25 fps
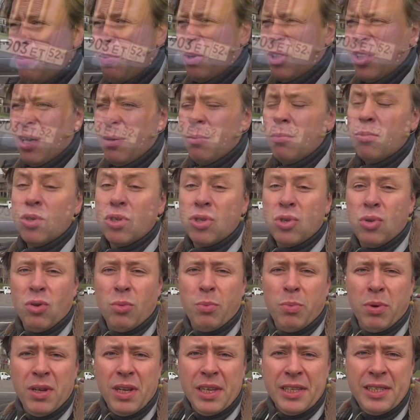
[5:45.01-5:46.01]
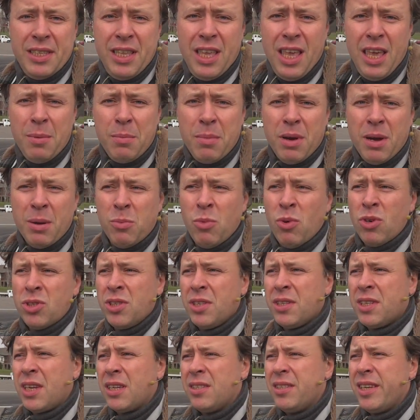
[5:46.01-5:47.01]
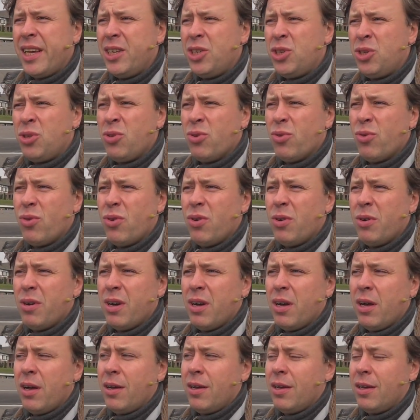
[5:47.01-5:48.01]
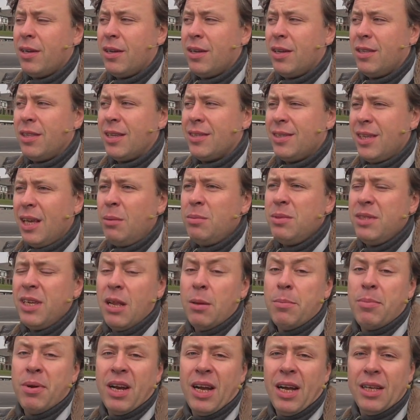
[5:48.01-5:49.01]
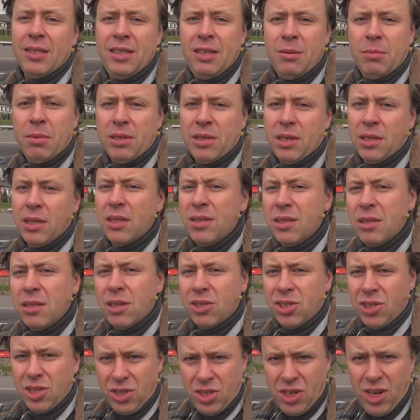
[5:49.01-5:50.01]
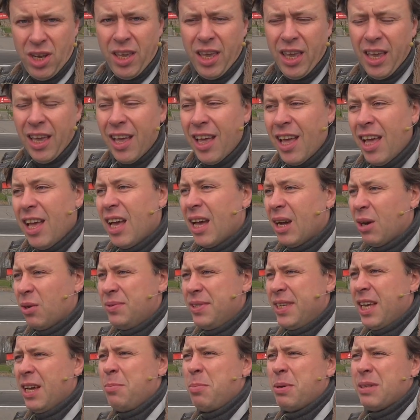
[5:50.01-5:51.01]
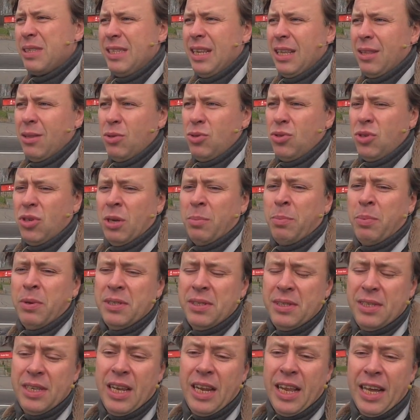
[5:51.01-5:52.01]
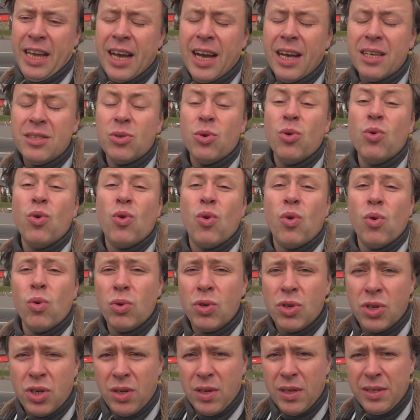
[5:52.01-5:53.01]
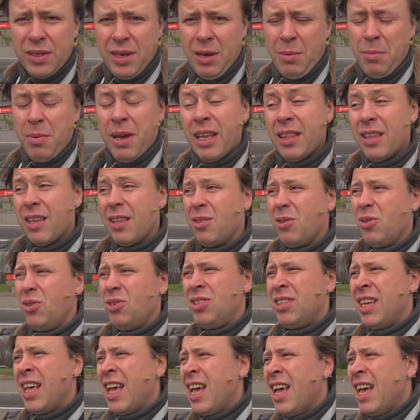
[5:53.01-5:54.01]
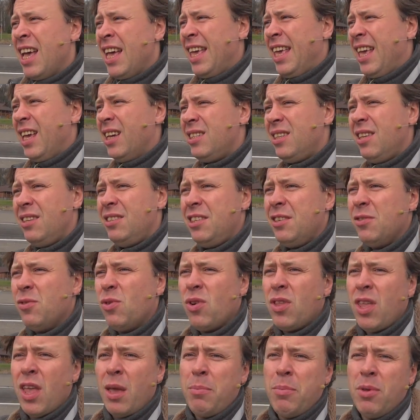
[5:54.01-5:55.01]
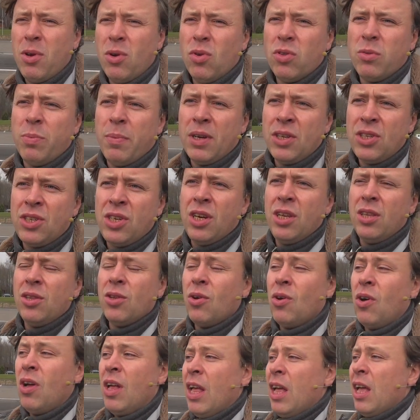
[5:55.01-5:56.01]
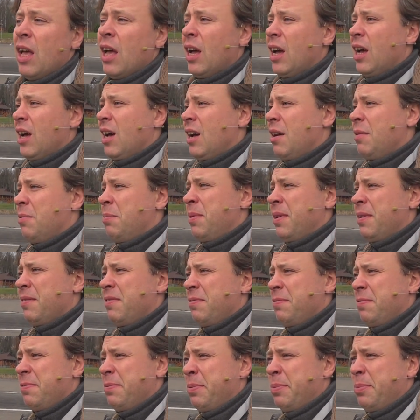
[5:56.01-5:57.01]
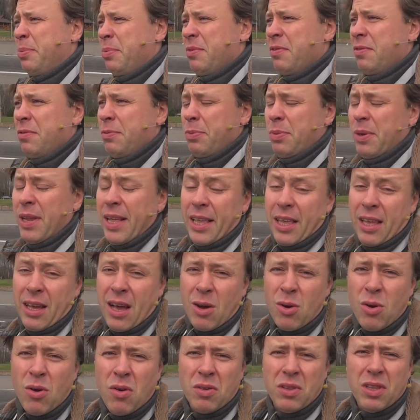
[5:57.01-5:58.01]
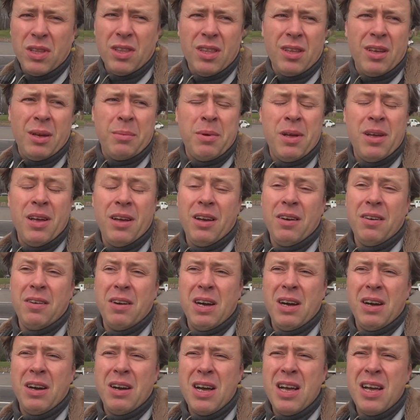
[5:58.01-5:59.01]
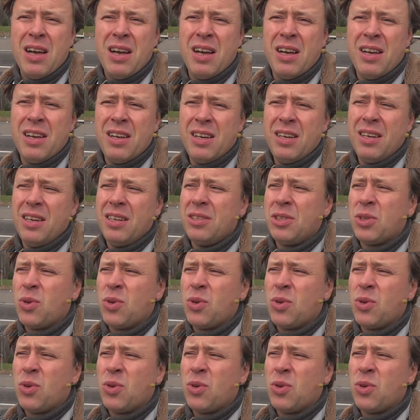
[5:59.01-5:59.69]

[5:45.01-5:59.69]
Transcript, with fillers: потому что было с ним, можно сказать, что э, на самом деле проходимость относительно шишиги у всех последующих изделий газ ухудшилась, ребята. То есть, если сегодня берут машину э, в плане какого-то там с